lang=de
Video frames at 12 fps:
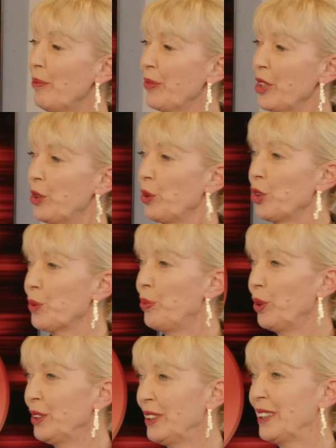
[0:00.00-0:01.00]
er beobachtet die deutsche
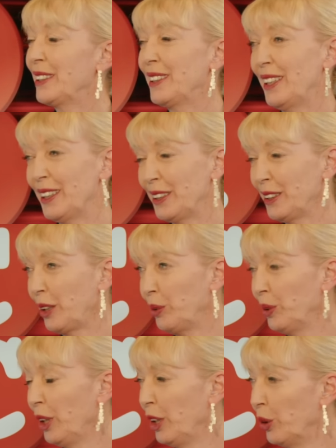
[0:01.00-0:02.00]
sehr Politik genau. sehr
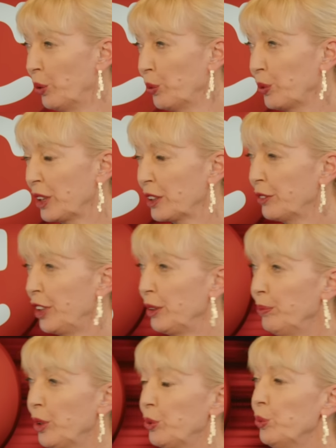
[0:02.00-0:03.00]
genau und das
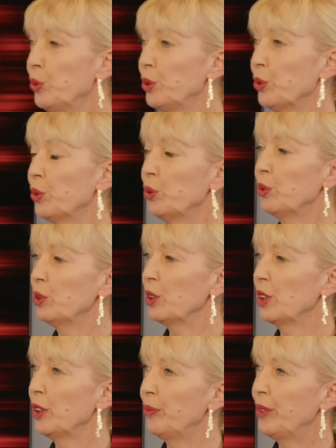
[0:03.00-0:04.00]
gefällt mir gut und
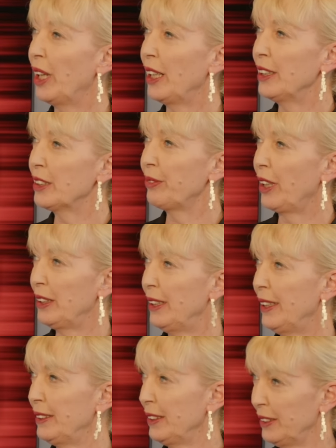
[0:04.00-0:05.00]
äh, die Alice Weidel
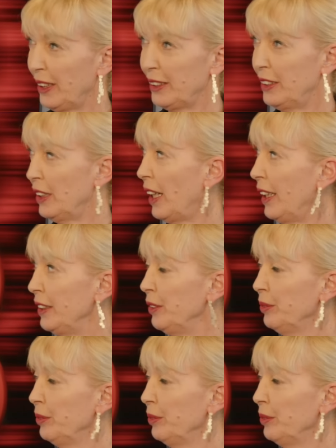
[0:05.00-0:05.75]
lädt ihn ja hier ein.